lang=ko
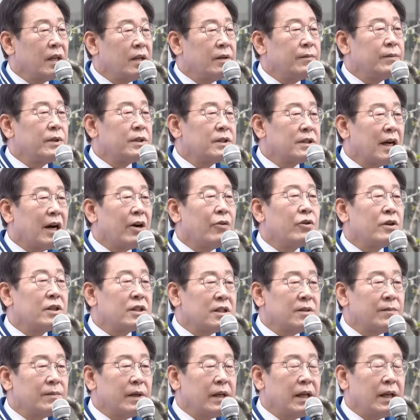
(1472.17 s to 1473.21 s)
이번 4월
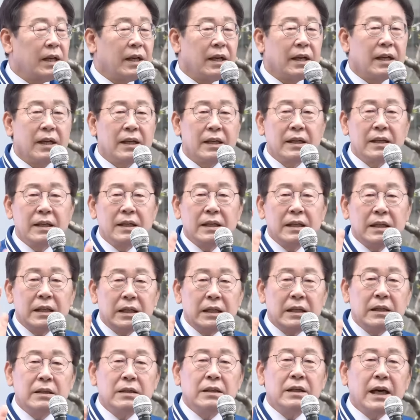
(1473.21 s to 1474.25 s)
10일에
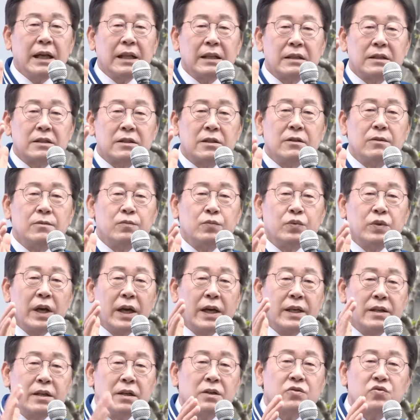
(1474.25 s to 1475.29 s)
이러한
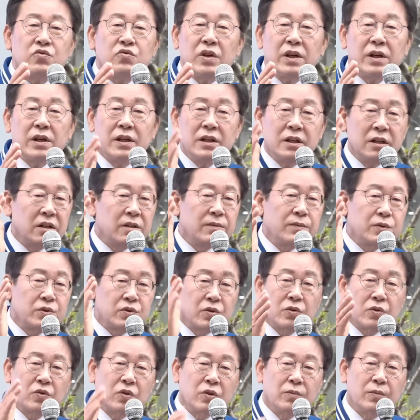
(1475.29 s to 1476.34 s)
정부의 역주행을 여러분
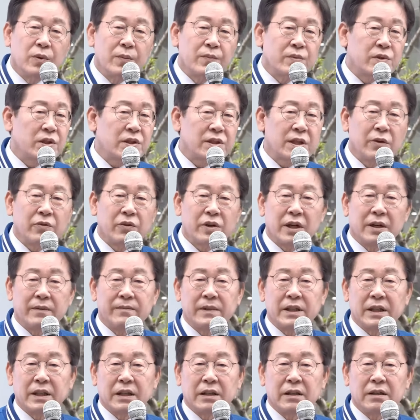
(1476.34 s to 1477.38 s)
손으로 멈춰 세워야
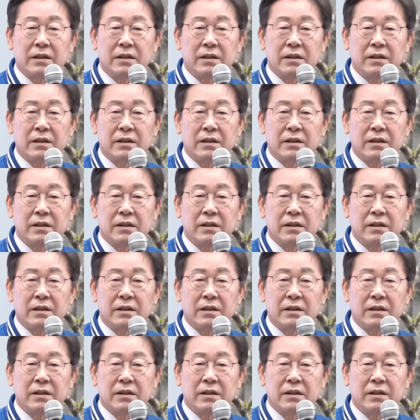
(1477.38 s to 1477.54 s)
합니다.